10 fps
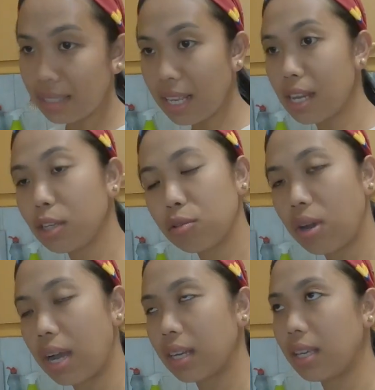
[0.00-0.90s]
easy lang
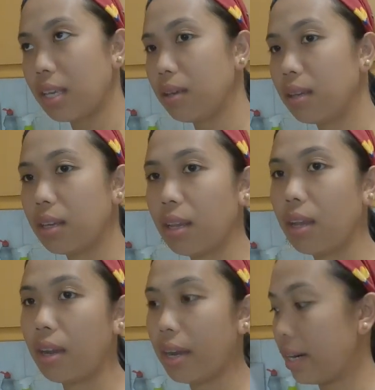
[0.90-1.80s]
yung aking
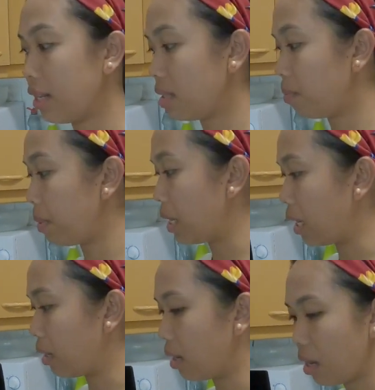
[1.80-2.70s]
uh, recipe
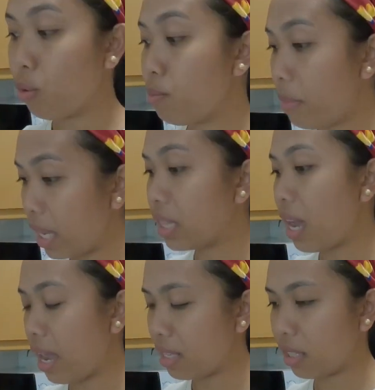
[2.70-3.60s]
ng
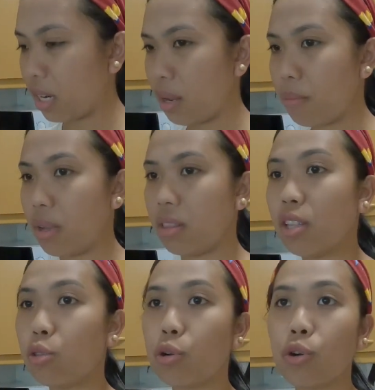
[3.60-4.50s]
homemade ice cream.
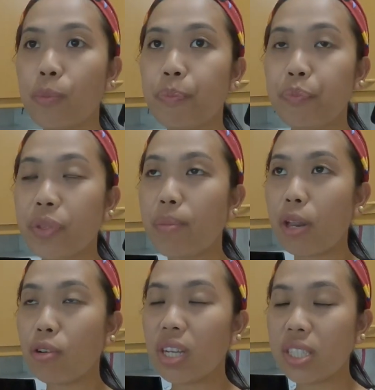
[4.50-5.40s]
At ito,
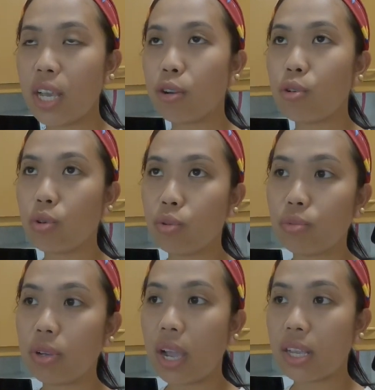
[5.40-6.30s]
meron kasi
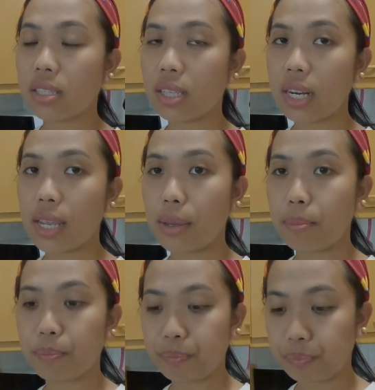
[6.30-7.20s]
akong ice
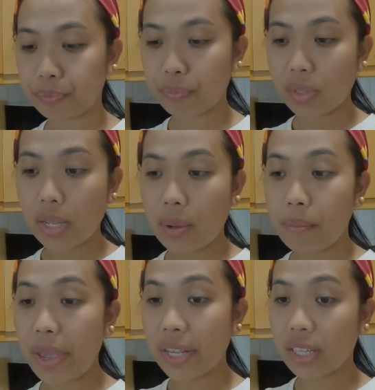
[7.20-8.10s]
cream
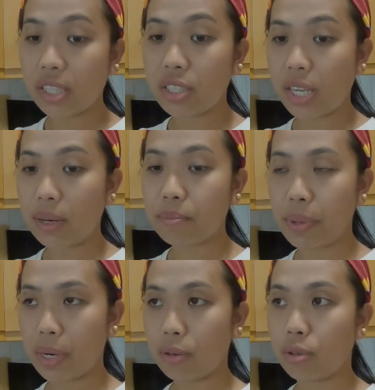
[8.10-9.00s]
maker
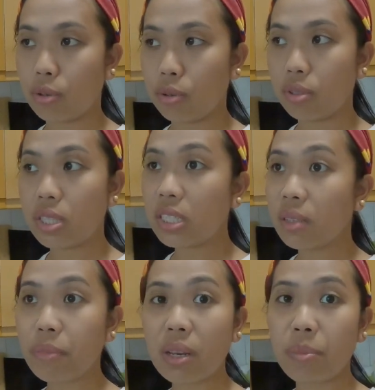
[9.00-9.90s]
dyan. Pero dyan
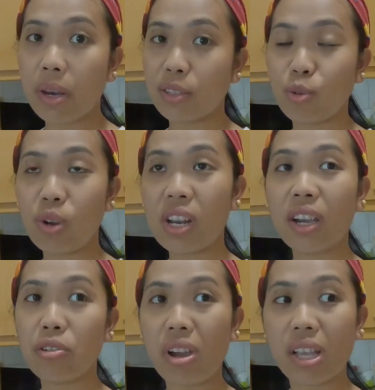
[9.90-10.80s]
sa Pilipinas, kung
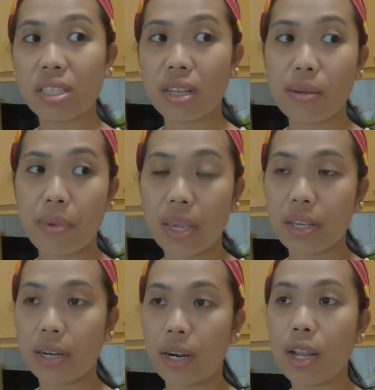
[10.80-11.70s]
wala kayong ice cream
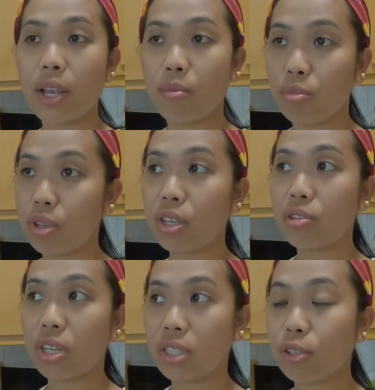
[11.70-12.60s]
maker,
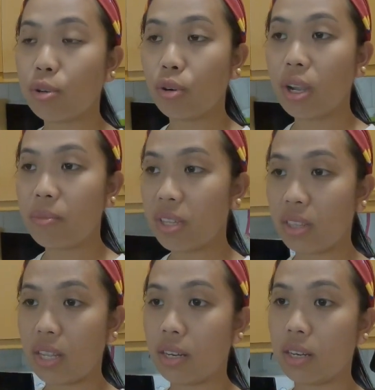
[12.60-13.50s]
pwede nyo na siguro
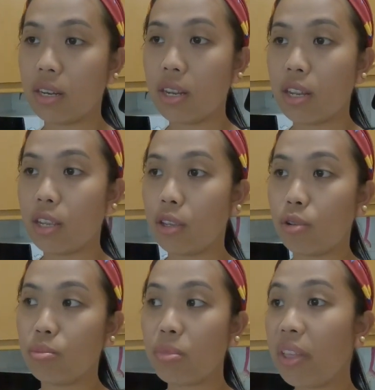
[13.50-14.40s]
gamitin
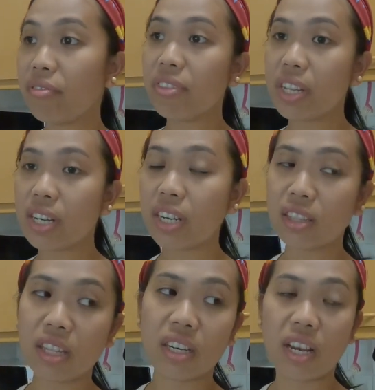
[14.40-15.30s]
yung blender
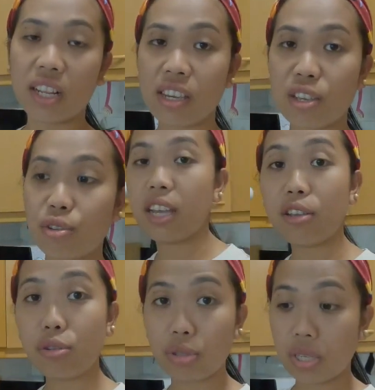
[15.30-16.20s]
and then ilagay,
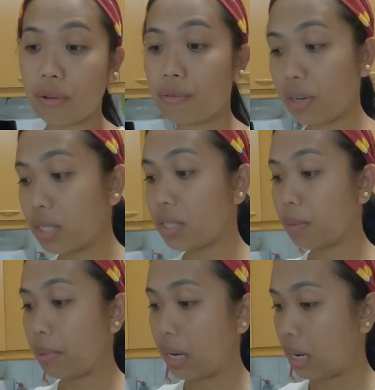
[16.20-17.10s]
ilagay nyo sa
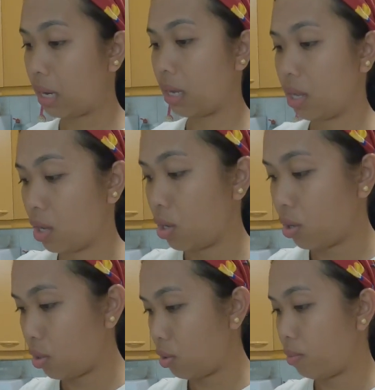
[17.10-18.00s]
freezer para
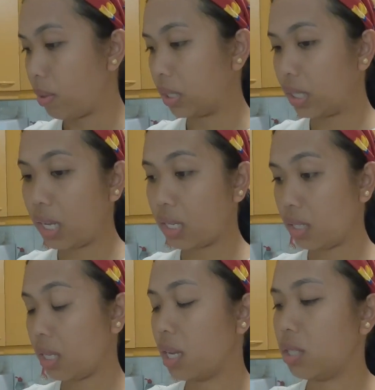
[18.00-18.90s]

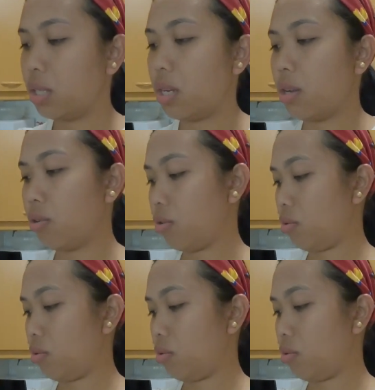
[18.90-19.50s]
magtigas-tigas siya.